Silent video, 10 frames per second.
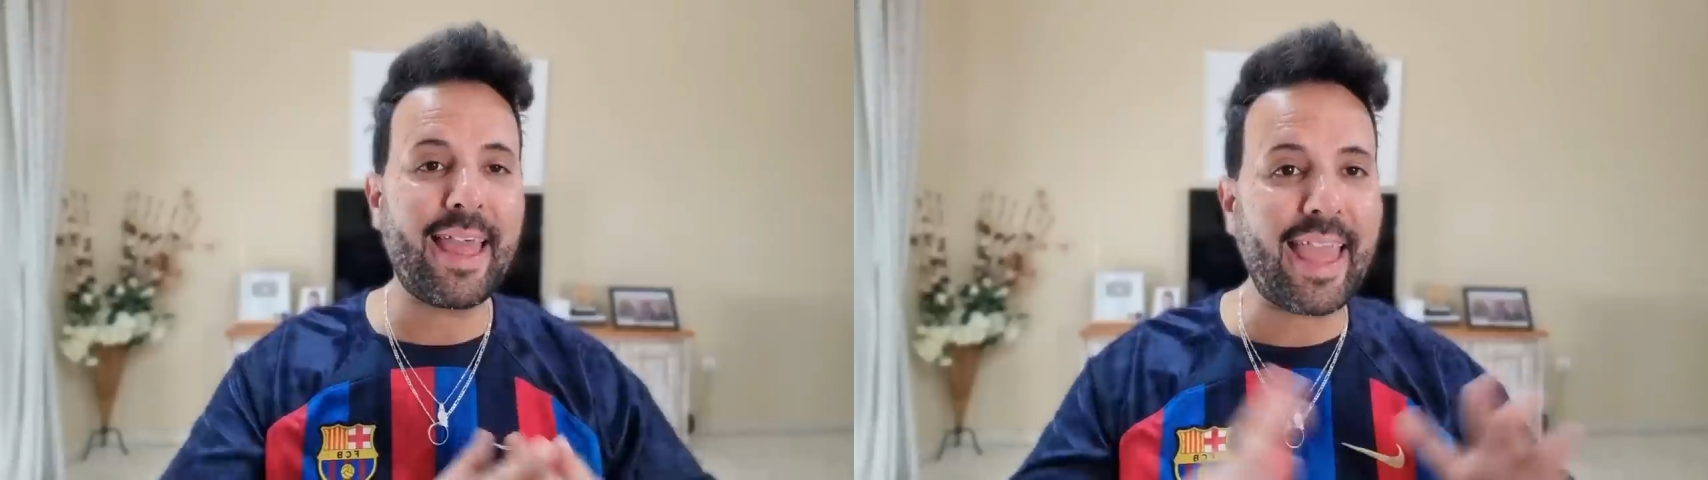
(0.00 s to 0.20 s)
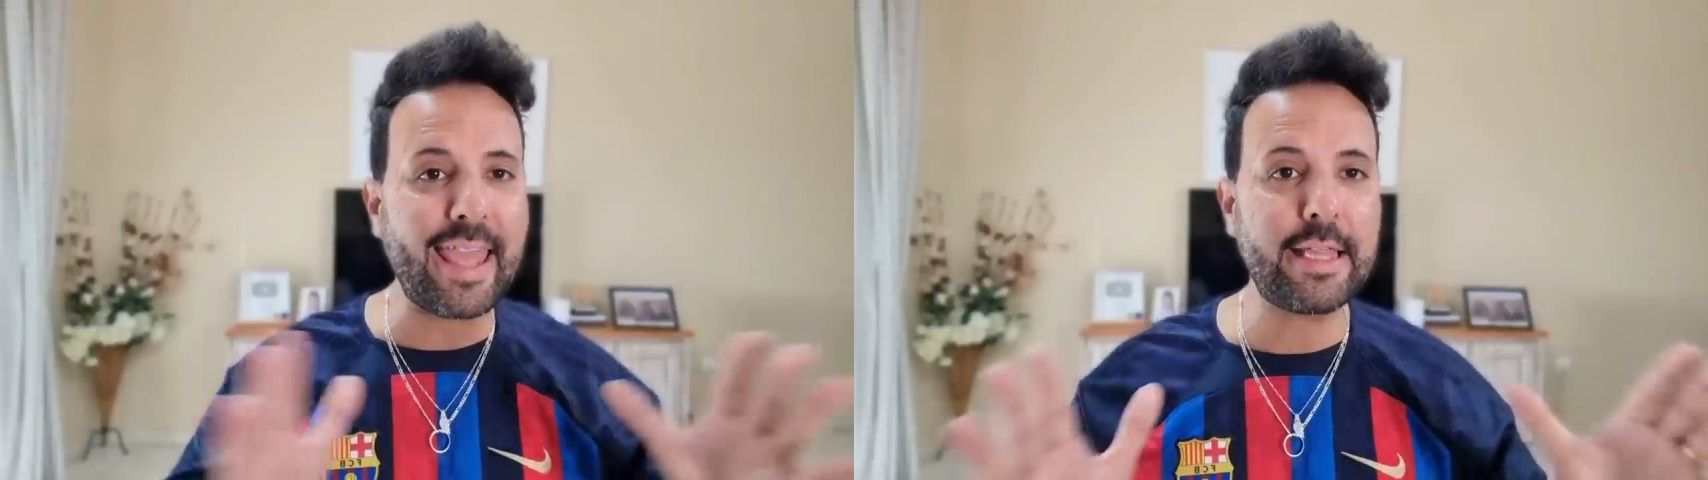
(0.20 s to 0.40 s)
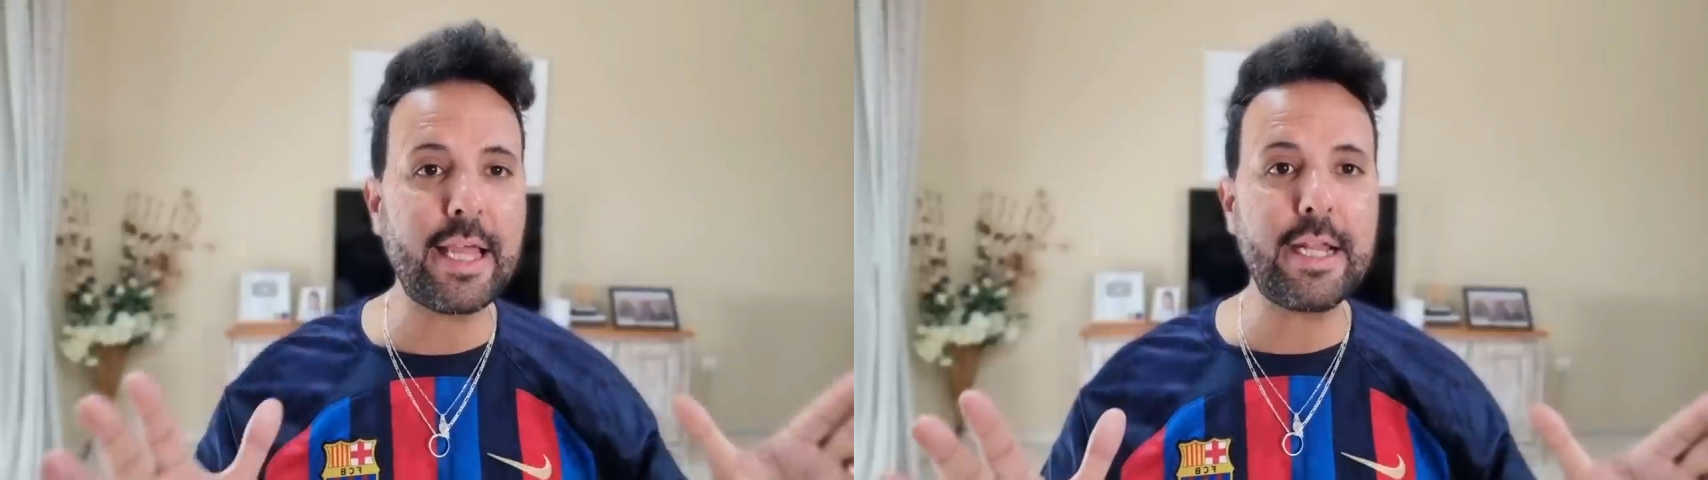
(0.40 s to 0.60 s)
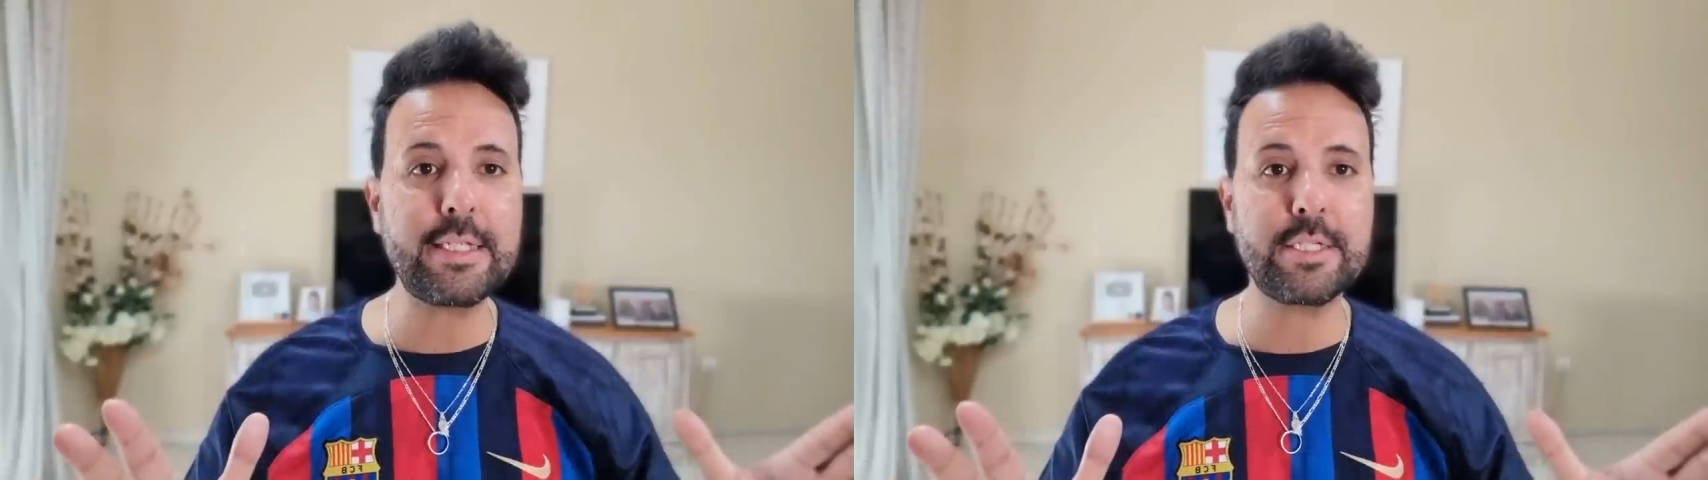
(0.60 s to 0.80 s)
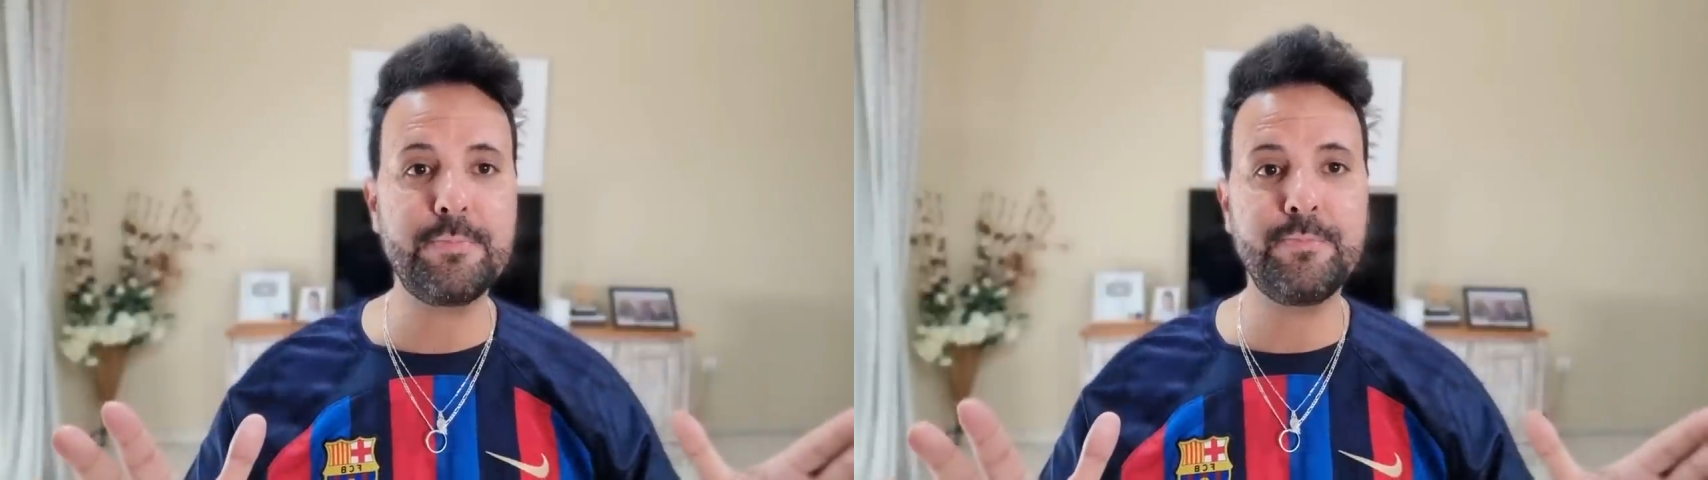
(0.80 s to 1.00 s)

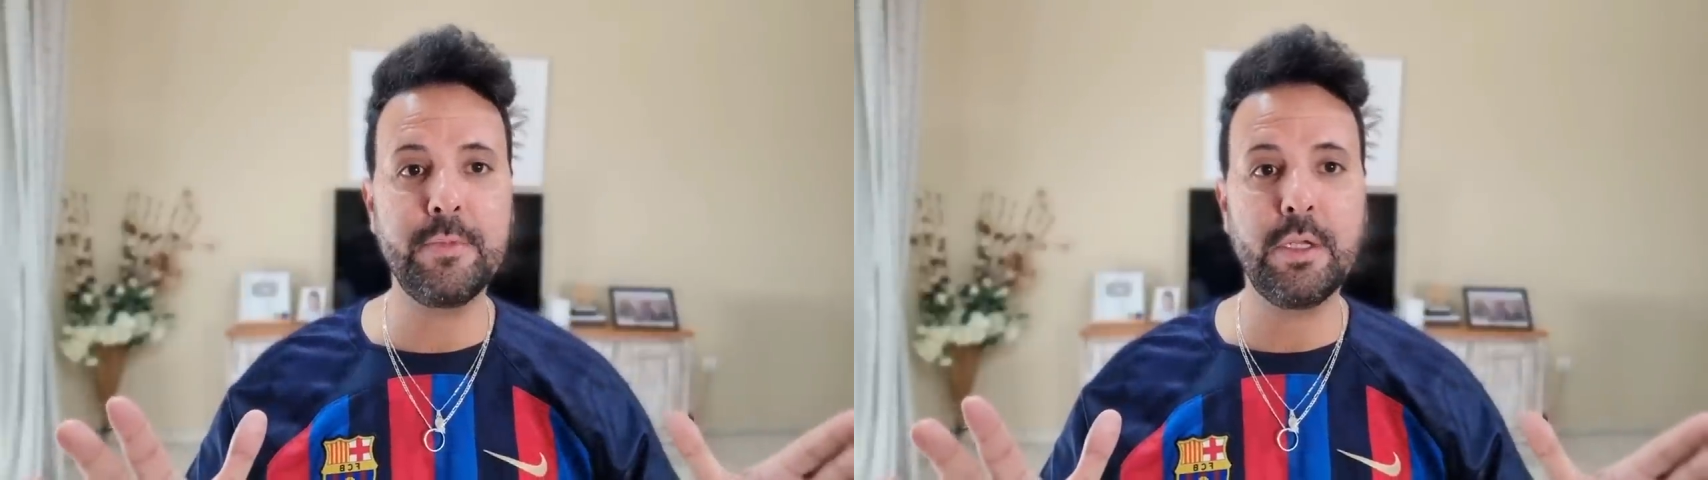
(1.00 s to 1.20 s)
haters,